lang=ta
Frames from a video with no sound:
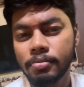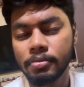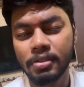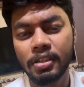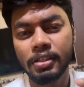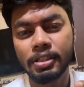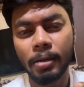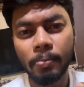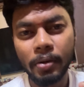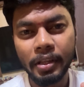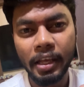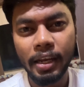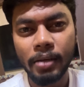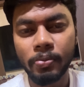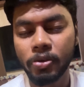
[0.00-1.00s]
இந்த
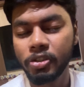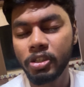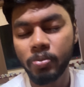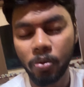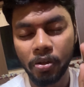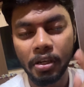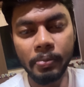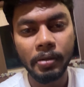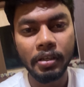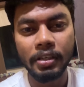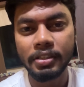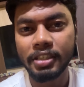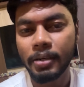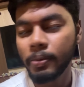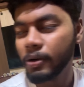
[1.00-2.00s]
சம்பிரதாயெல்லாம் முடிஞ்சு முதல்ல போய்
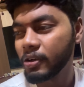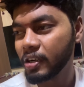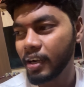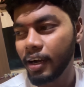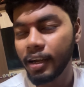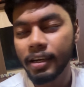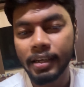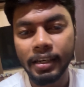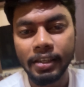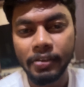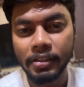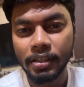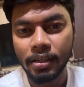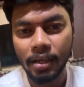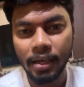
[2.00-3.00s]
கிச்சா பார்க்கணுங்க ஆல்ரெடி
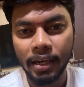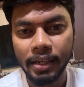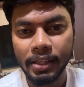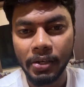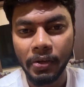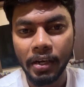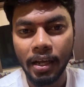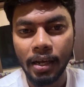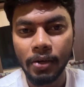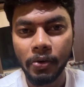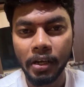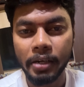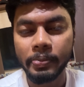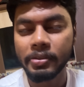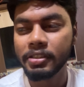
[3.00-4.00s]
வந்து கல்யாணத்தில் வேறு அழுவ
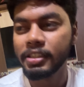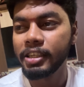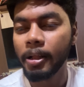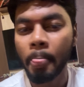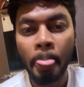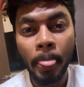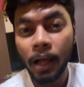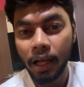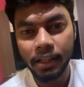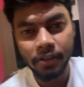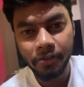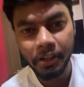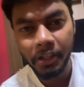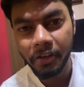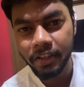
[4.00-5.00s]
ஆரம்பிச்சிட்டேன் அந்த
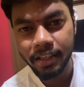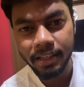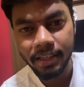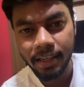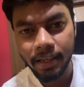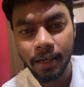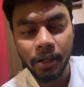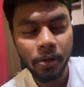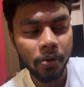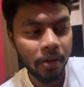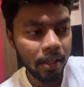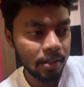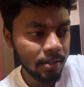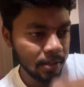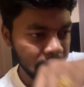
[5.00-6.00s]
வீடியோ வந்துட்டு நான்
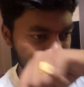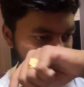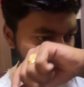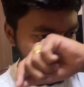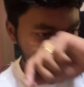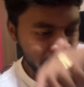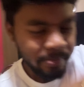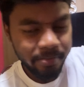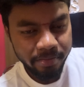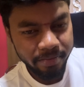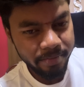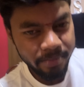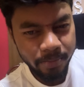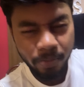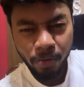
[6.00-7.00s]
எடுக்கக்கூடாதுன்ட்டேன்
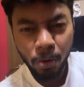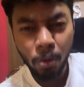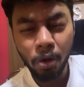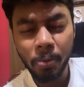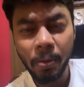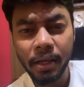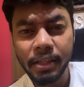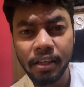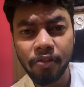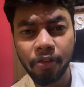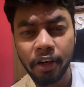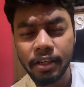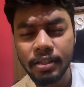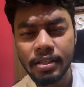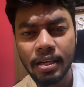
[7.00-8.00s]
ஒரு மாதிரி
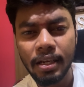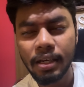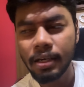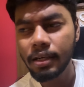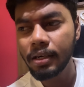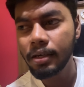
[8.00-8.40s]
ஃப்ரெண்ட்ஸ்லாம்